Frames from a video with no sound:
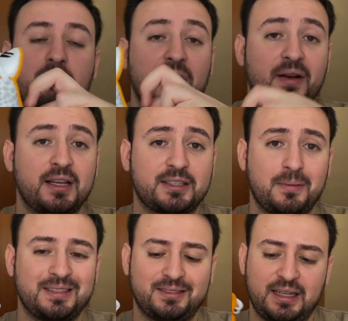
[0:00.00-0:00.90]
la verdad es que
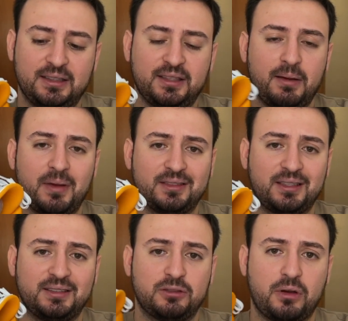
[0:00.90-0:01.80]
bastante,
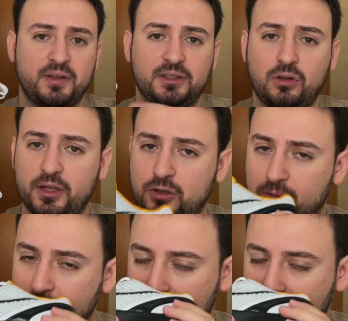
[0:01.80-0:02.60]
bastante suavecito. De hecho,